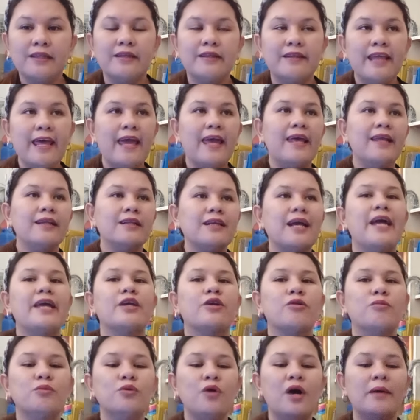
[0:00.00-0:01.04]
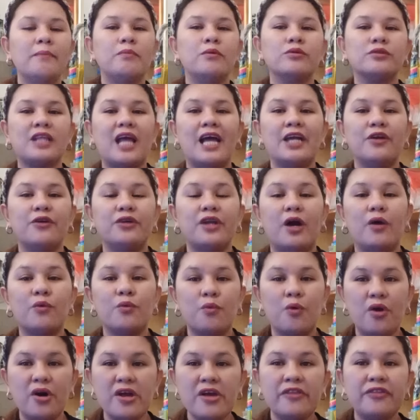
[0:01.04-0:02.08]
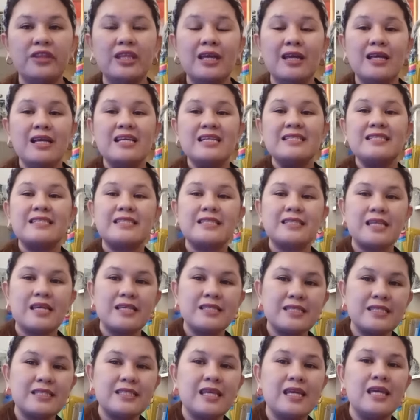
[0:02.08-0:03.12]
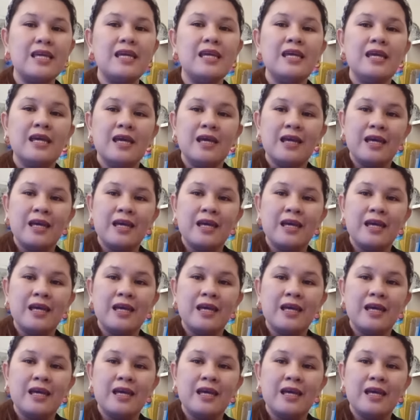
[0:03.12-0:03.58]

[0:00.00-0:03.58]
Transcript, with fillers: Then, ay kumuha po tayo ng worth 60,